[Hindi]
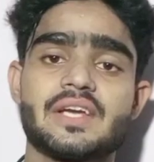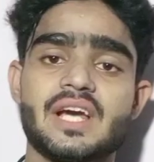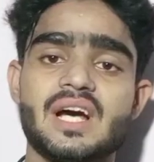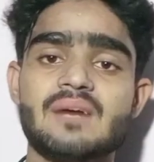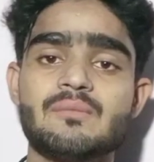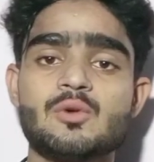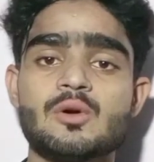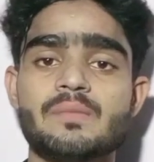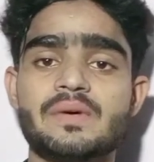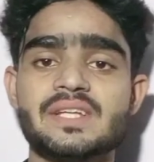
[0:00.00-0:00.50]
क्या
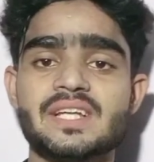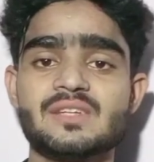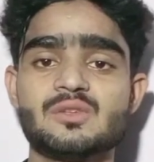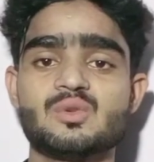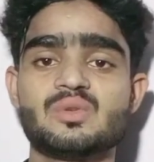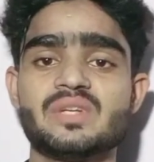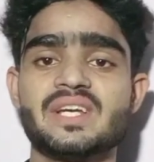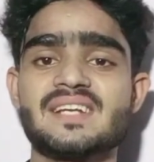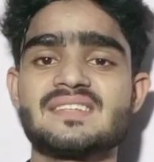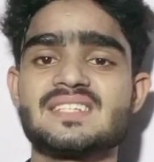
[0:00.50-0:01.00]
आपको पता है
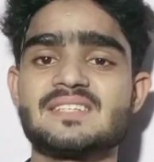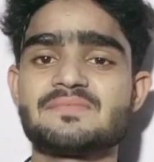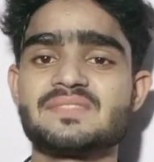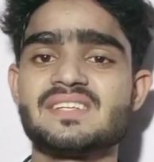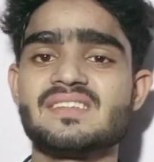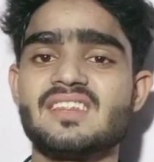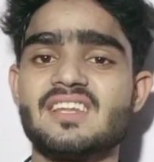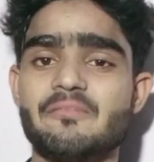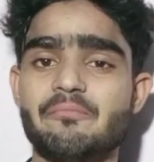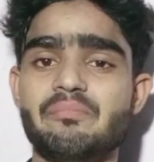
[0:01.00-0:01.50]
दुनिया की
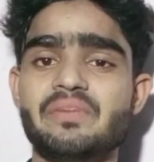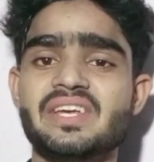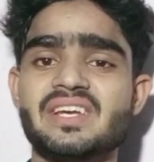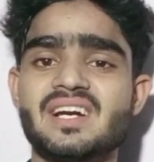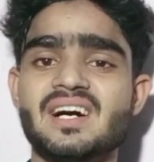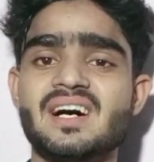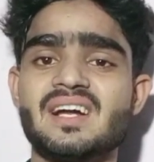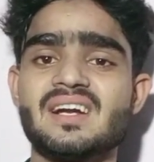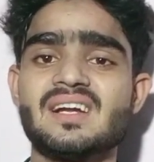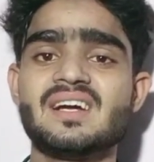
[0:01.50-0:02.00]
सबसे
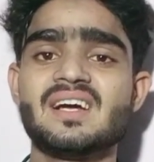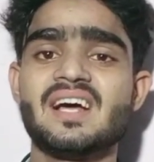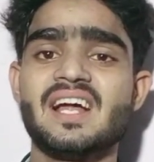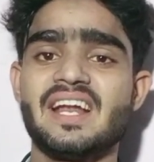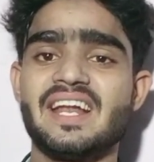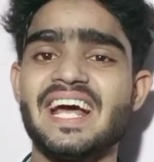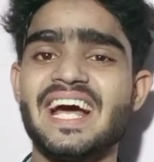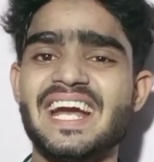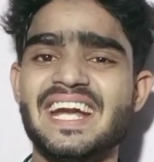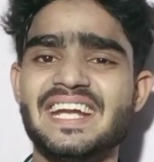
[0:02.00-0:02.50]
लंबी कार
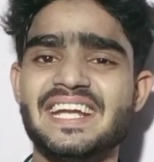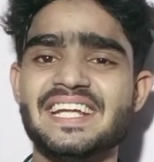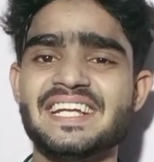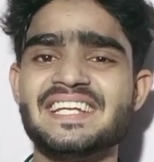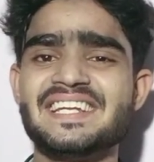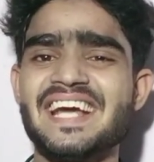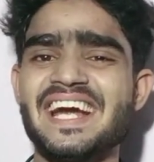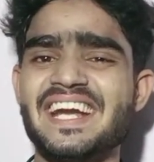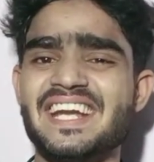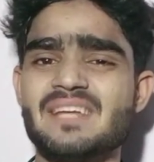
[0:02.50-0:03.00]

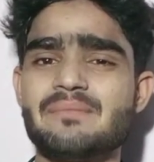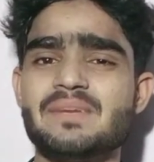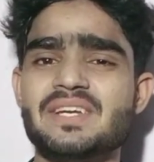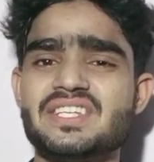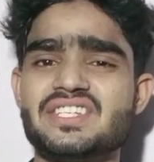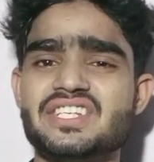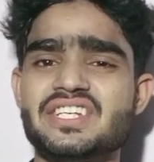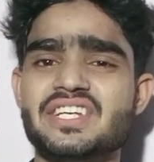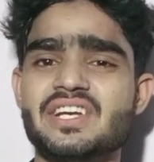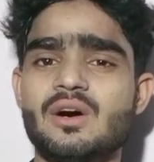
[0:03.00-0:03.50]
1990
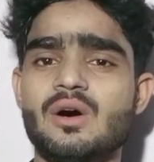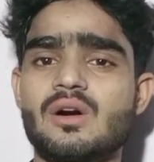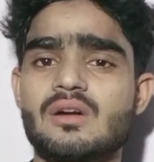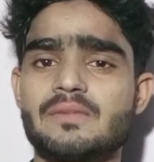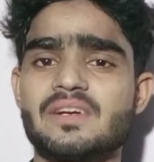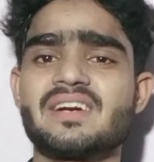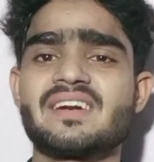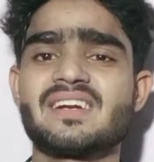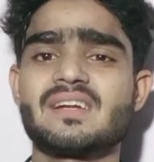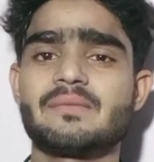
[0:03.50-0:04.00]
में जे
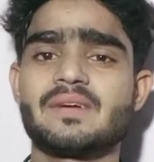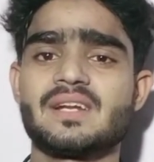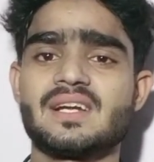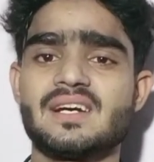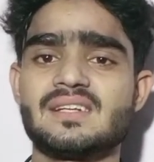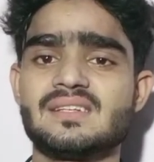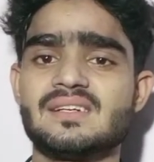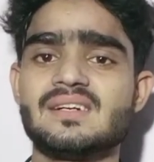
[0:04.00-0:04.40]
ऑर्बर्ग ने बनाया